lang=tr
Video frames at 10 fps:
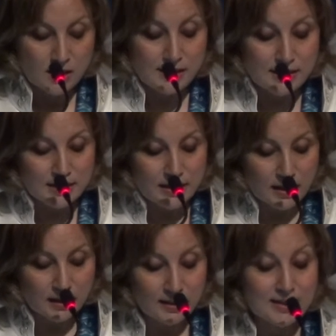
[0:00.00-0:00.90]

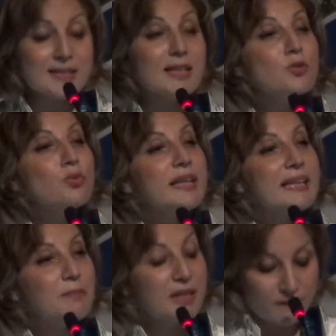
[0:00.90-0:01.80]
Sizlere kısa
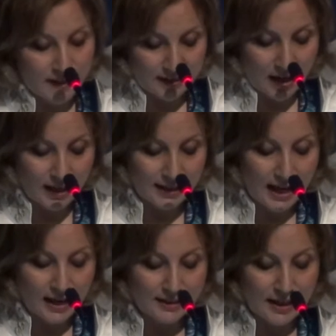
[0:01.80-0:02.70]
süreli bir veda
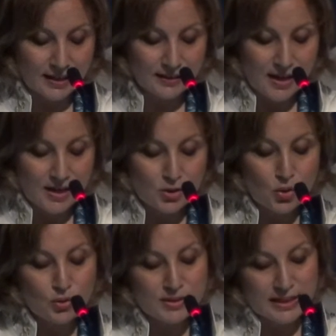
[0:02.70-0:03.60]
ederken
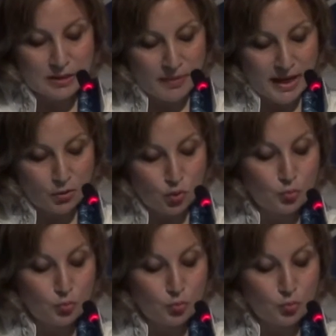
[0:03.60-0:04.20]
sözlerime